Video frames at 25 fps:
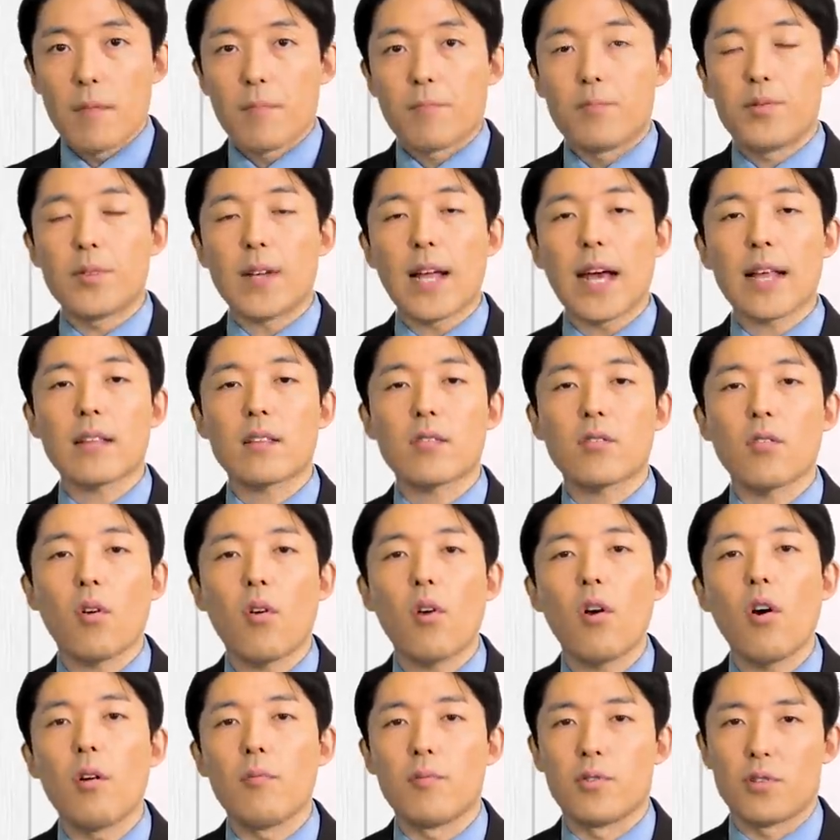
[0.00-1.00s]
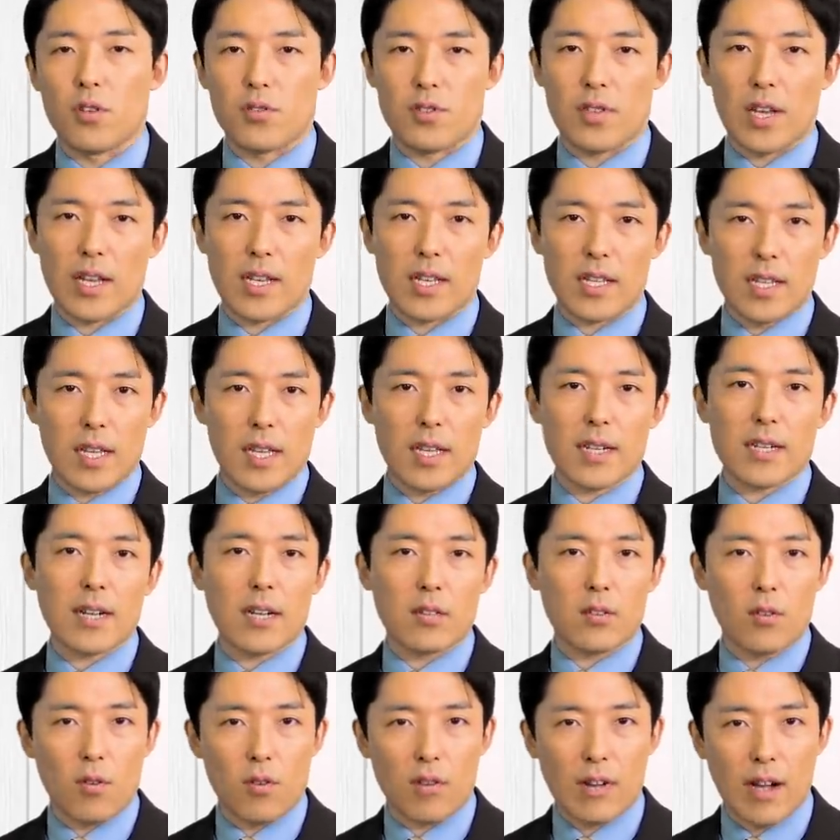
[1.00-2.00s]
プラットフォームの責任
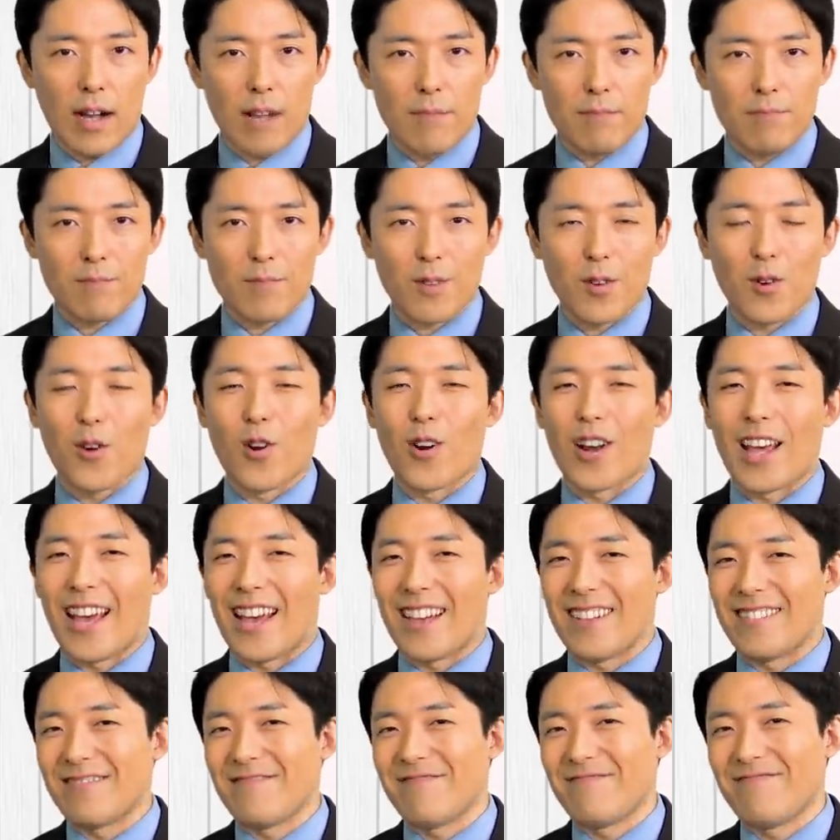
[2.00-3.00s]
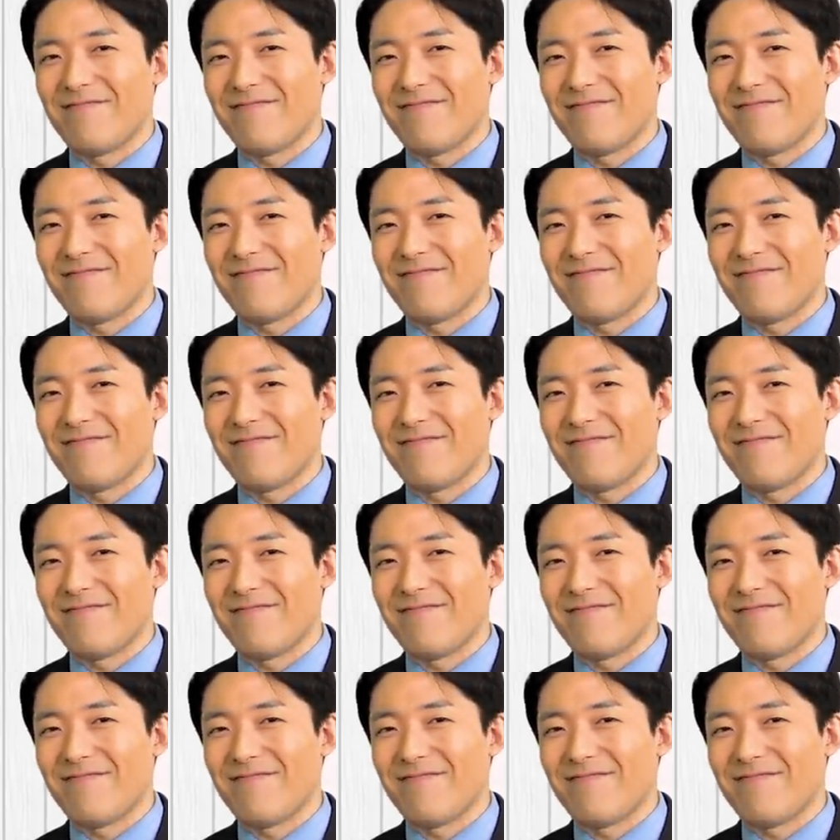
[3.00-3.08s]
かどうか、これ。